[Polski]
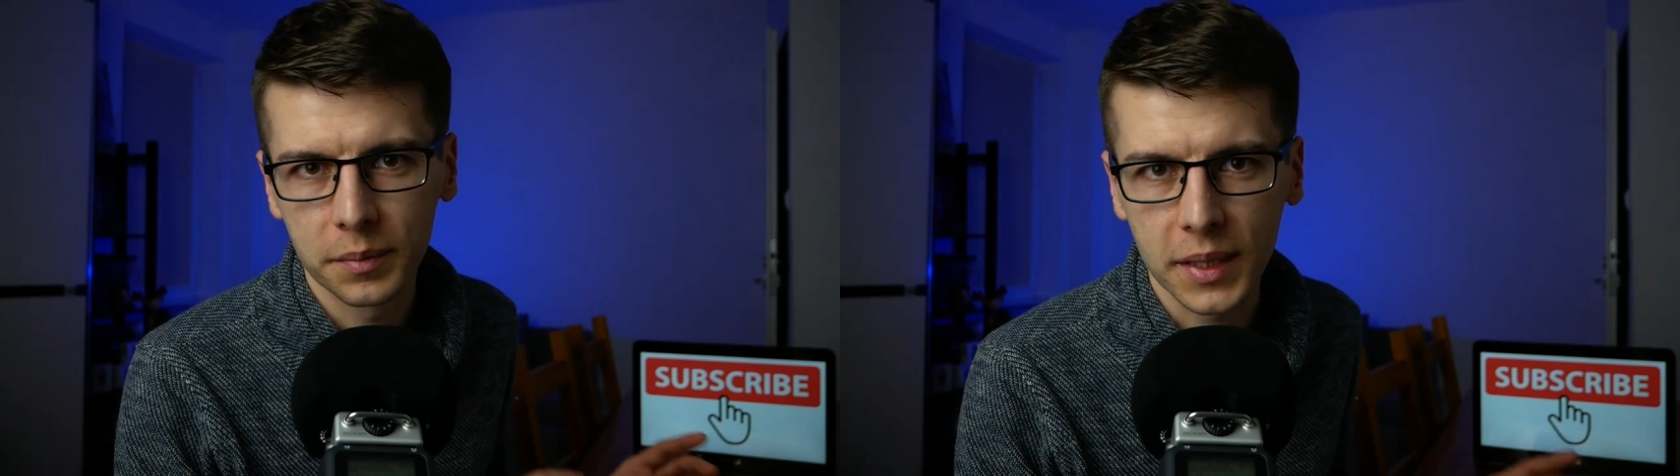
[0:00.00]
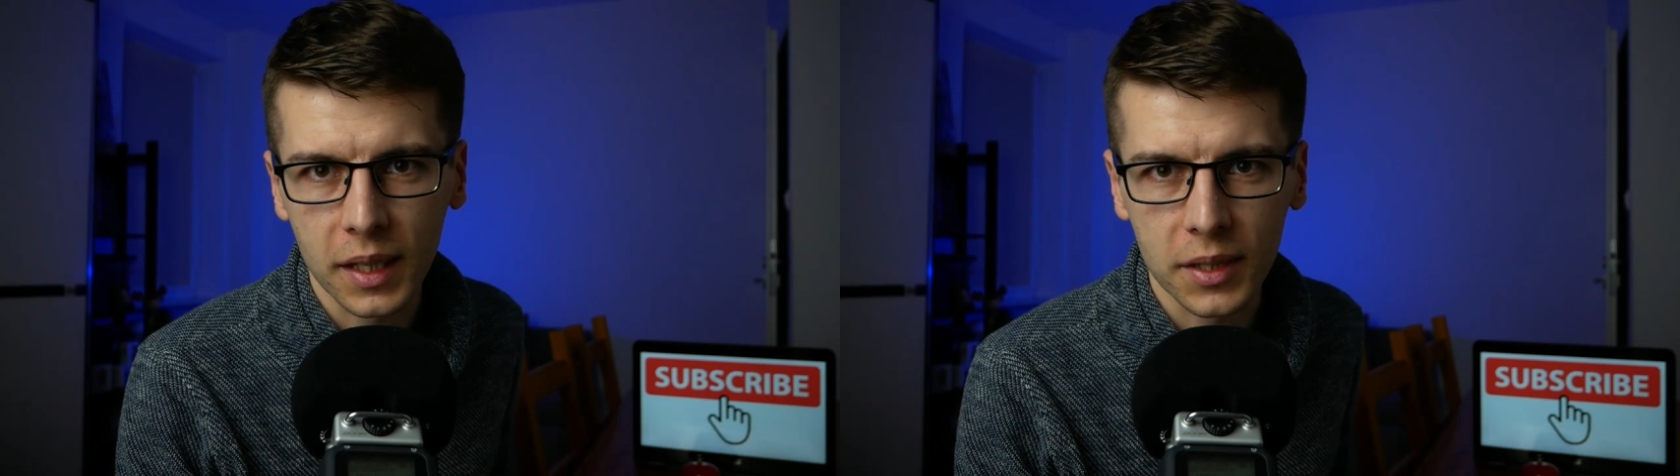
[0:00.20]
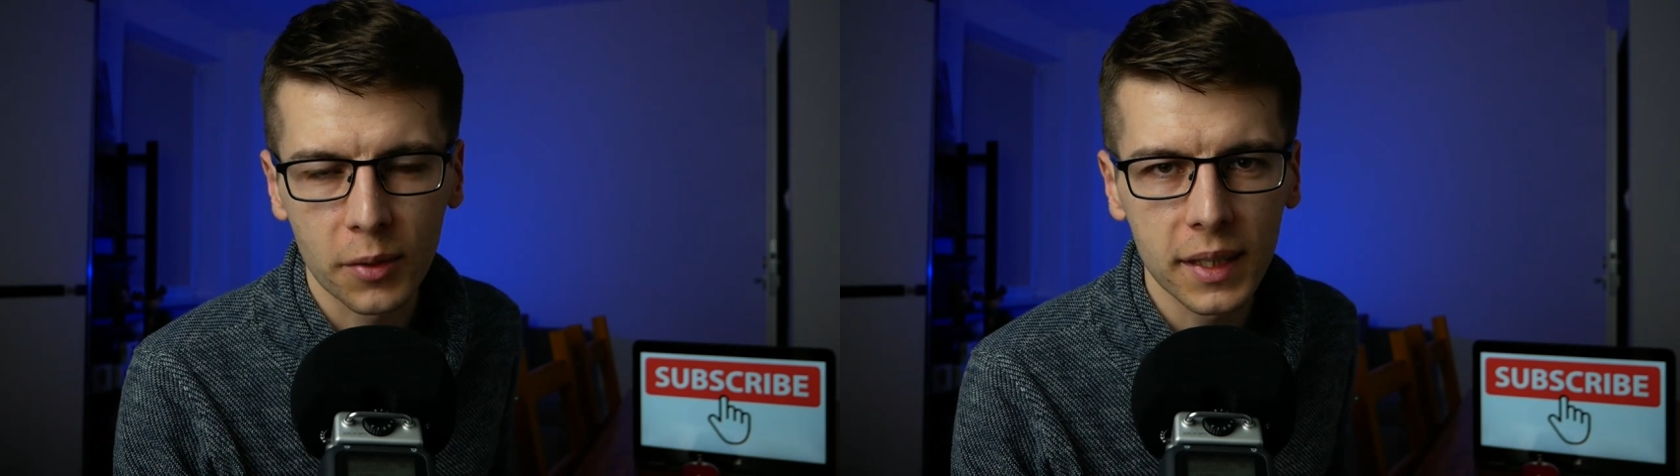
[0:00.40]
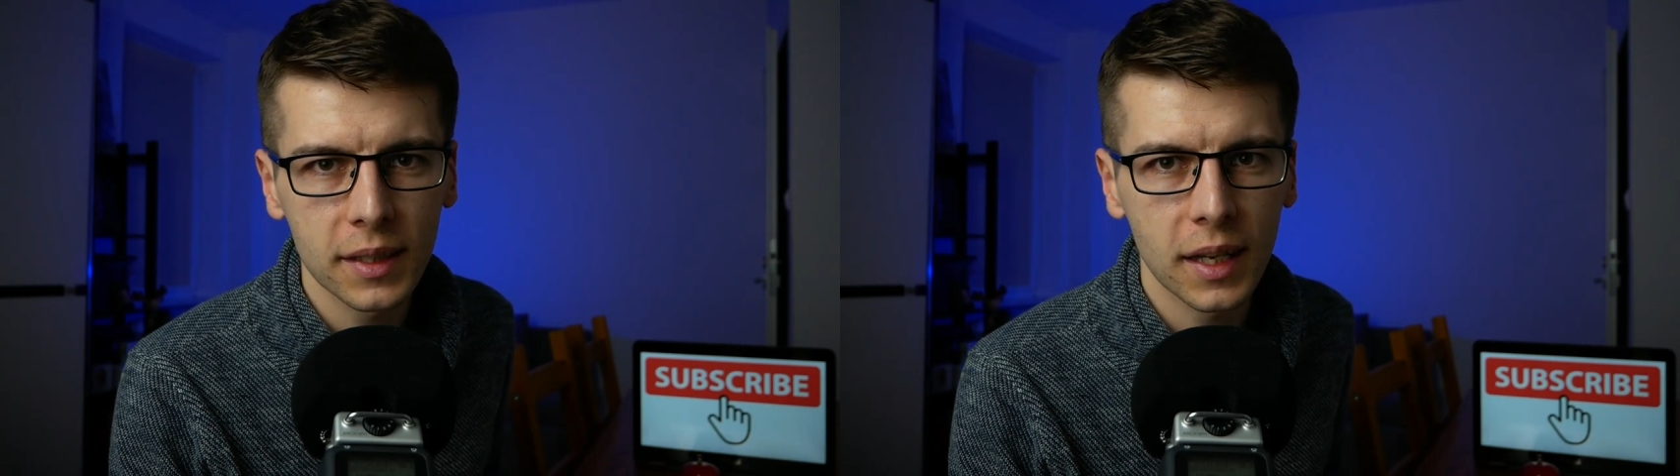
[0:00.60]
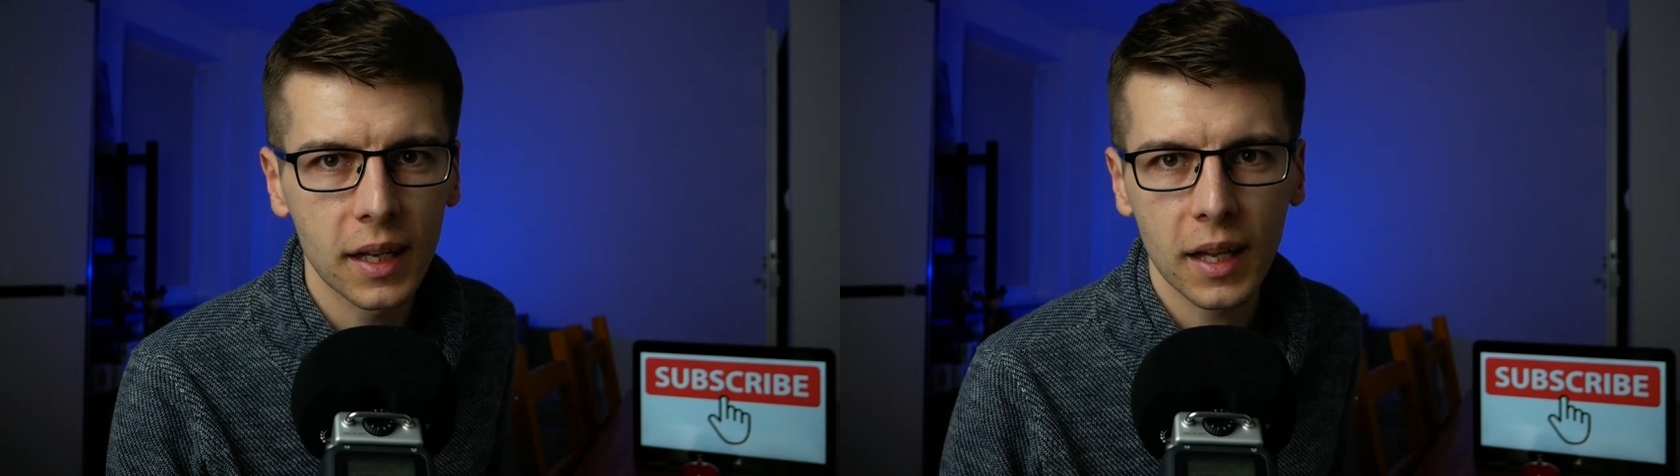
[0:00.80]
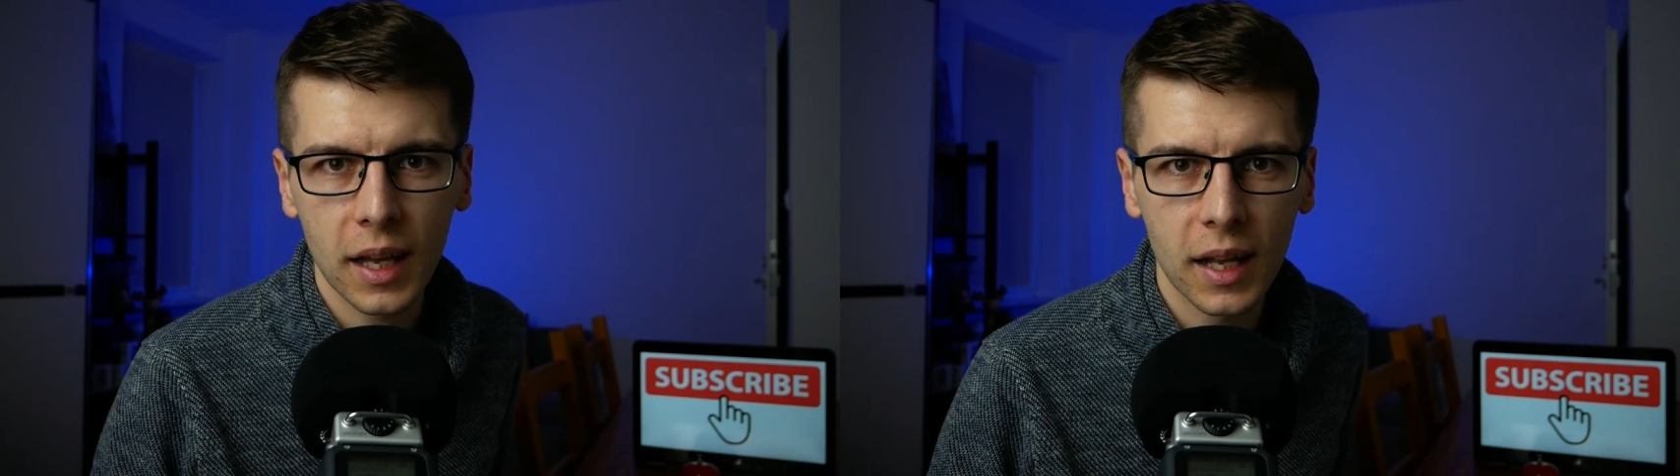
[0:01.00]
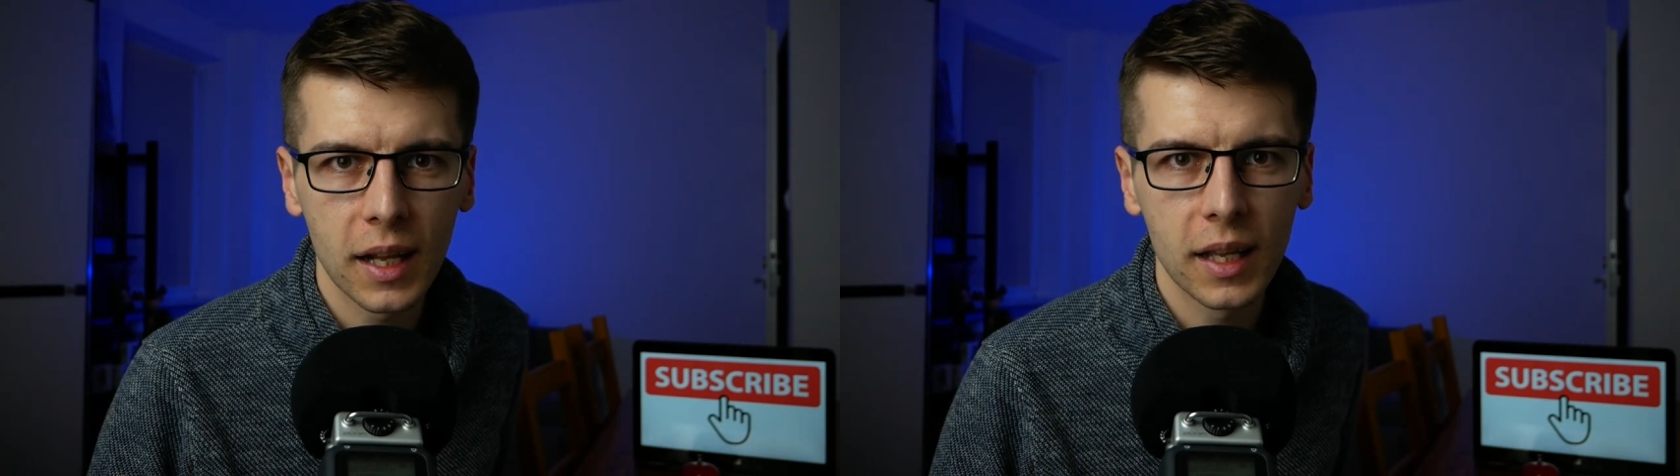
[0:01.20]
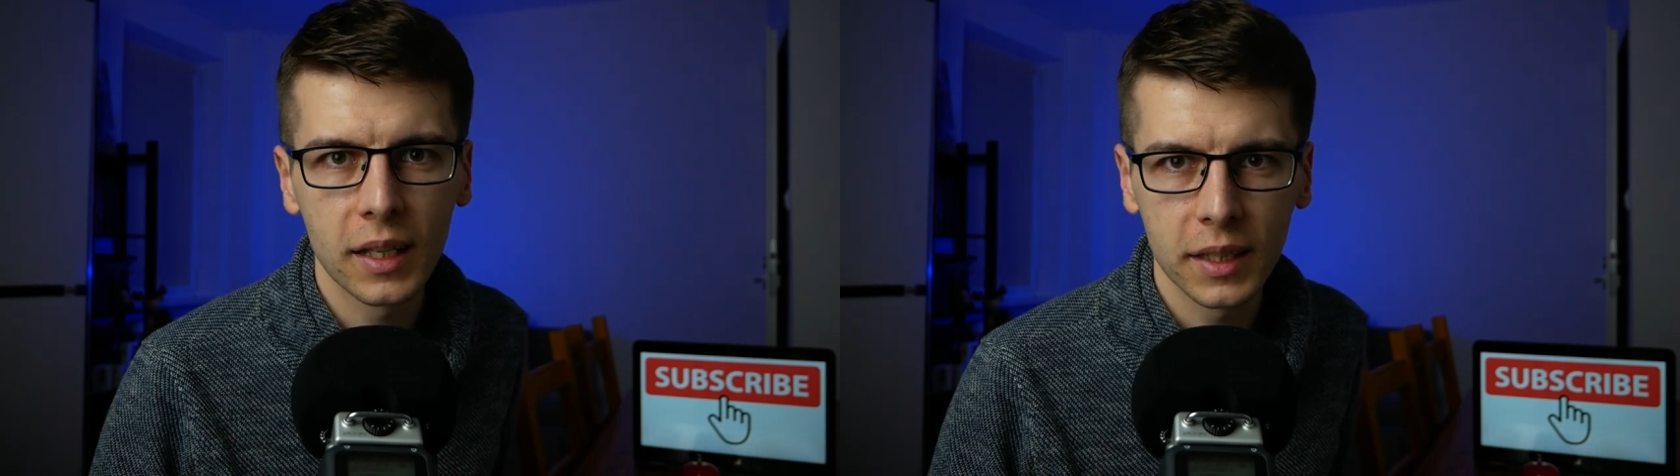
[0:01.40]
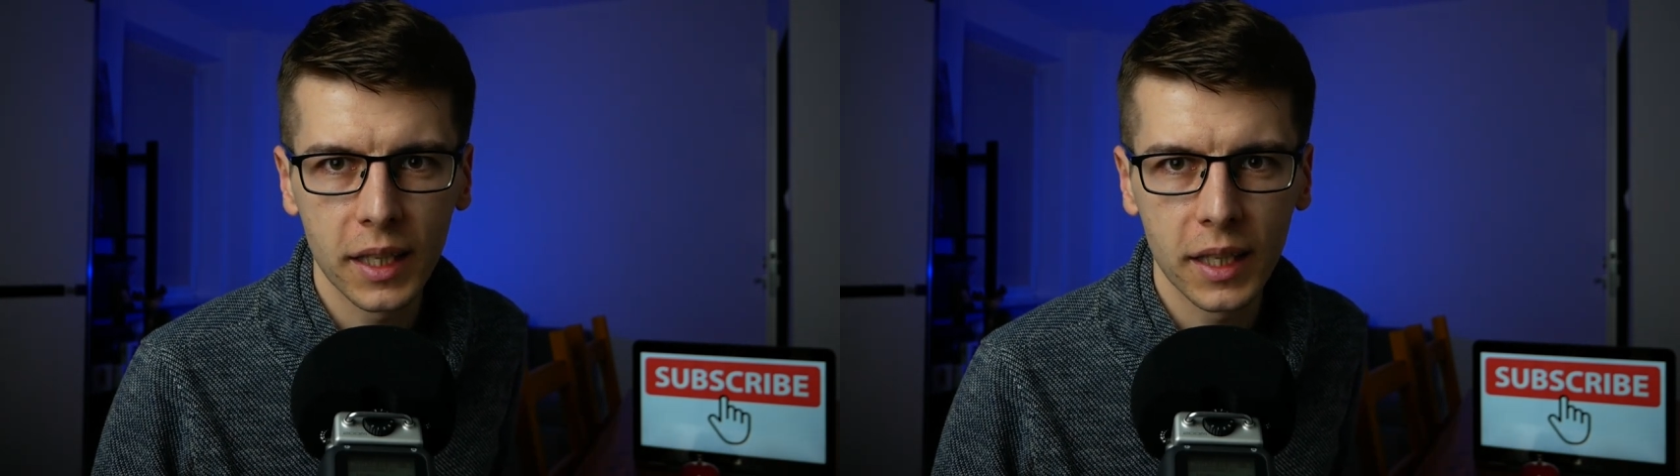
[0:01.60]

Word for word: za co łaska, ale